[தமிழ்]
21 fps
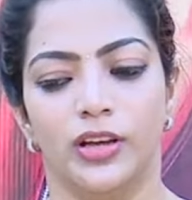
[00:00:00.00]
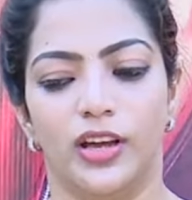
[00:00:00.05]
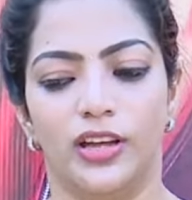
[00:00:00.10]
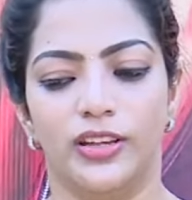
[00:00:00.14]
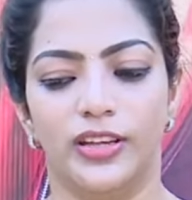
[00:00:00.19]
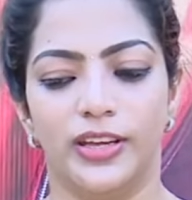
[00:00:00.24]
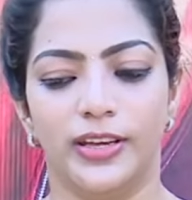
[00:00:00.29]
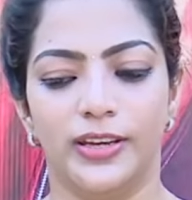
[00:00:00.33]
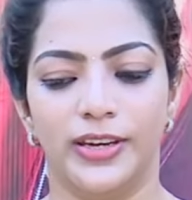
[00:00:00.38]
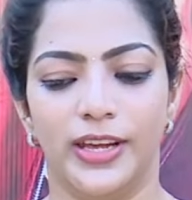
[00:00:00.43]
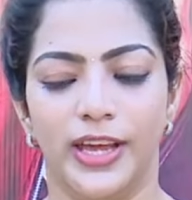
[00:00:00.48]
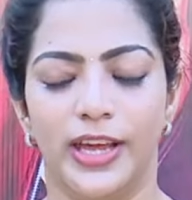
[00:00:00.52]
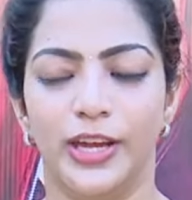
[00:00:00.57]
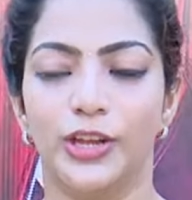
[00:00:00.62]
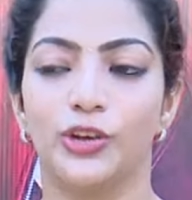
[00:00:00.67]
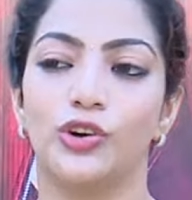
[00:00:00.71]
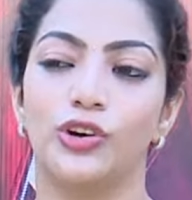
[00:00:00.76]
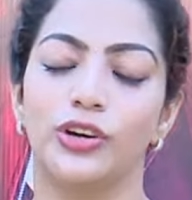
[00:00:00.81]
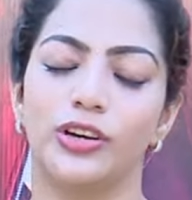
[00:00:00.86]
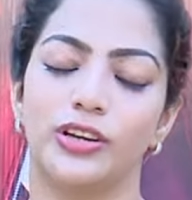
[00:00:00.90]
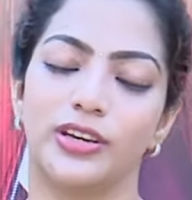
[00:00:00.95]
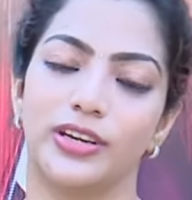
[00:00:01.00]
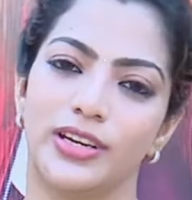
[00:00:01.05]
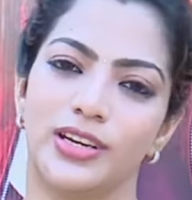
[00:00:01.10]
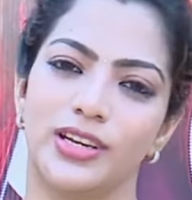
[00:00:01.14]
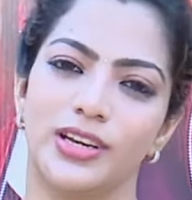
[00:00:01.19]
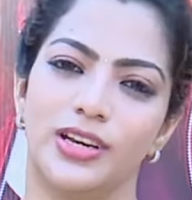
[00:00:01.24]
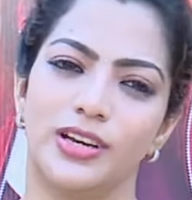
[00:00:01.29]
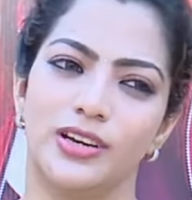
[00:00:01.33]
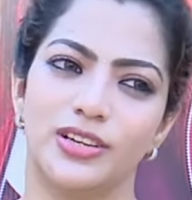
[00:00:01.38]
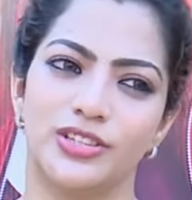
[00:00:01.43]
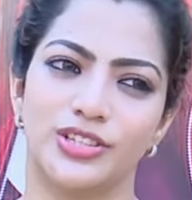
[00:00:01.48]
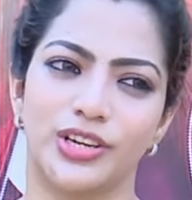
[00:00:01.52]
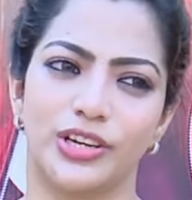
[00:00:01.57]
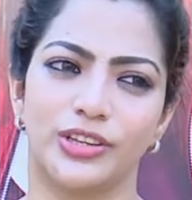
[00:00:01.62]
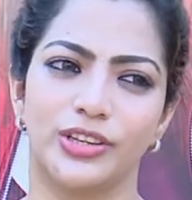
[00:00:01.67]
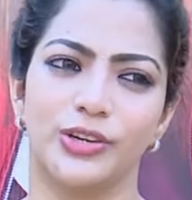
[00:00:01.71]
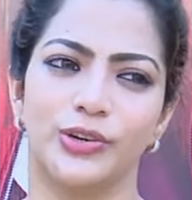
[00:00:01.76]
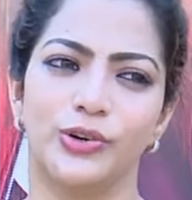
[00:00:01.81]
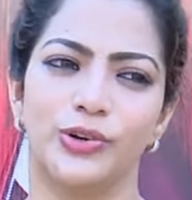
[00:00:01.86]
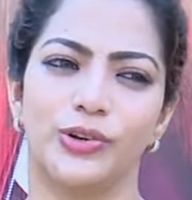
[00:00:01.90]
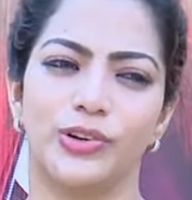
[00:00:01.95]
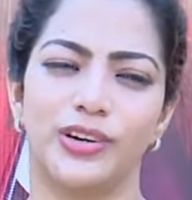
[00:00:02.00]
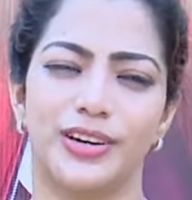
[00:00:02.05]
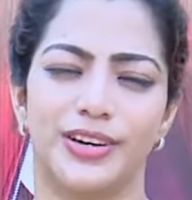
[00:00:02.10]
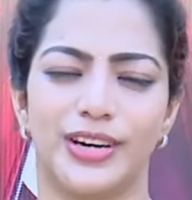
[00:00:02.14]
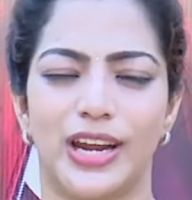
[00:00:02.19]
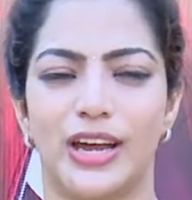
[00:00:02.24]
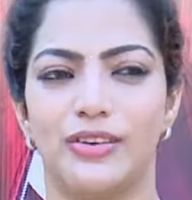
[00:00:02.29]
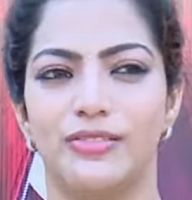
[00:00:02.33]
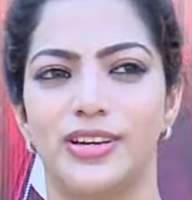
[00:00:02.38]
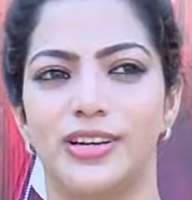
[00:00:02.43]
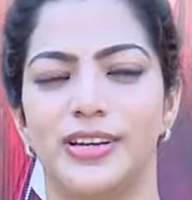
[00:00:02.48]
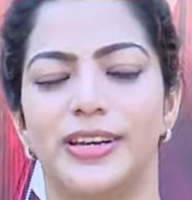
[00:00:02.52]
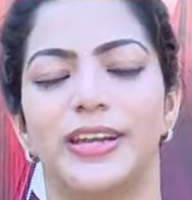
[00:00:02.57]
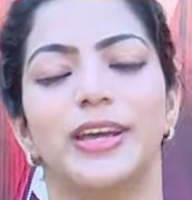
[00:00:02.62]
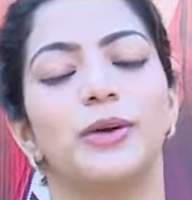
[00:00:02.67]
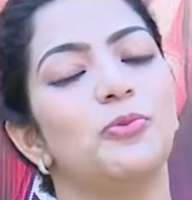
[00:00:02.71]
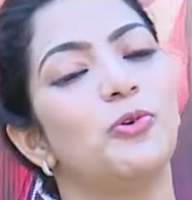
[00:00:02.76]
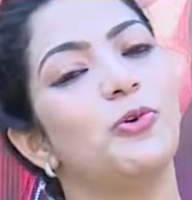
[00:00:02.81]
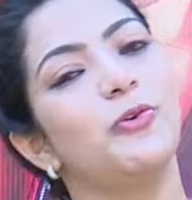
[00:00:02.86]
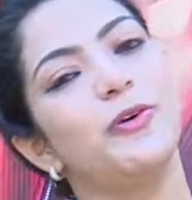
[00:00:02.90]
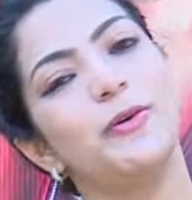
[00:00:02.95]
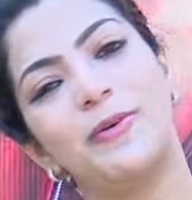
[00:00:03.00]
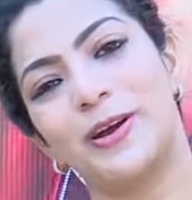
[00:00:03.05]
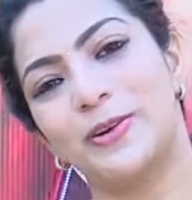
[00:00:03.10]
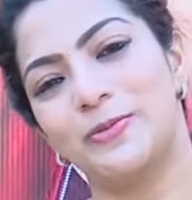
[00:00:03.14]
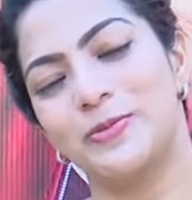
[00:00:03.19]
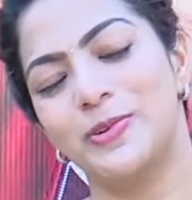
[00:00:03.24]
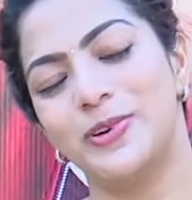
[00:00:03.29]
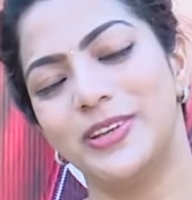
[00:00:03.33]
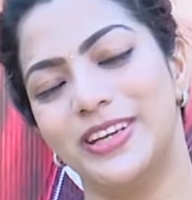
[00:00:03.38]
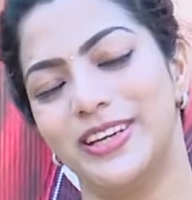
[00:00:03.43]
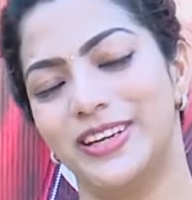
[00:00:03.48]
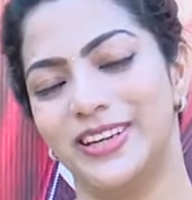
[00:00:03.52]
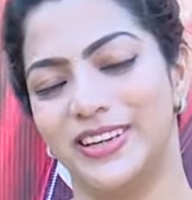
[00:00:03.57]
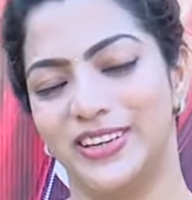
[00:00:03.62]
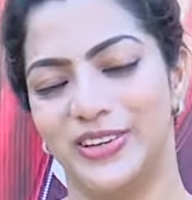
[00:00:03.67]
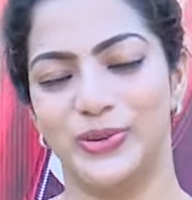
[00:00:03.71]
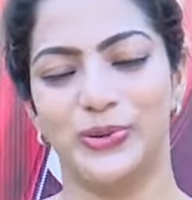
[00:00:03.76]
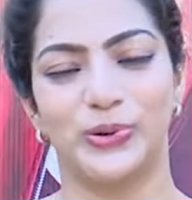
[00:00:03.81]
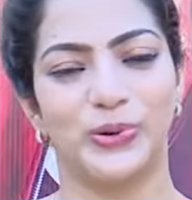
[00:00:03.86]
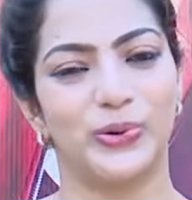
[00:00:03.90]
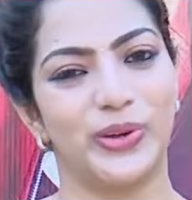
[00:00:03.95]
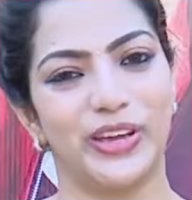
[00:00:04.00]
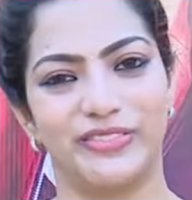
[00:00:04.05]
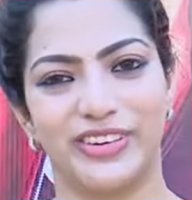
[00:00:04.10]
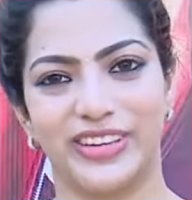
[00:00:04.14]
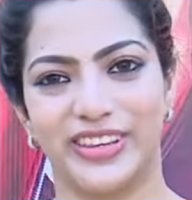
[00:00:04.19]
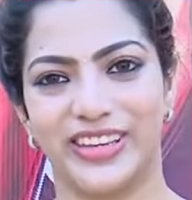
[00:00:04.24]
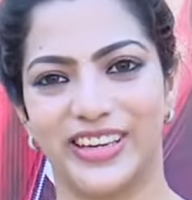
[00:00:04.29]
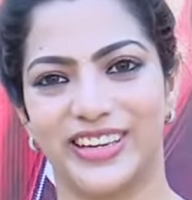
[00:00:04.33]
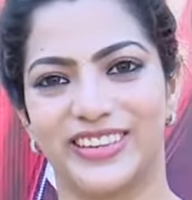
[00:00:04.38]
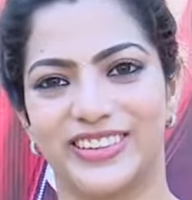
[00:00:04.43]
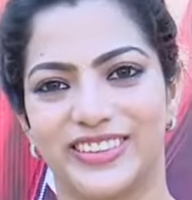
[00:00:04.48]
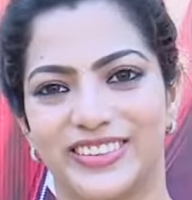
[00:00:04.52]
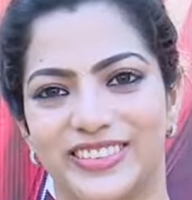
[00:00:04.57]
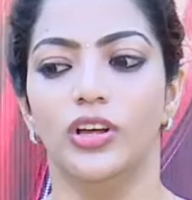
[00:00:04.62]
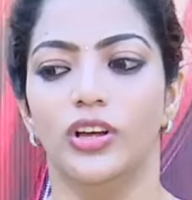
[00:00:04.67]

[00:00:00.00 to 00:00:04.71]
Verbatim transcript: அண்ட் தென் எனக்கும் இருக்கிற சக்திக்கும் இருக்கிற ட்ராவல் நீங்கள் மூவி பார்க்கும்போது யூ நோ எவ்ரி திங்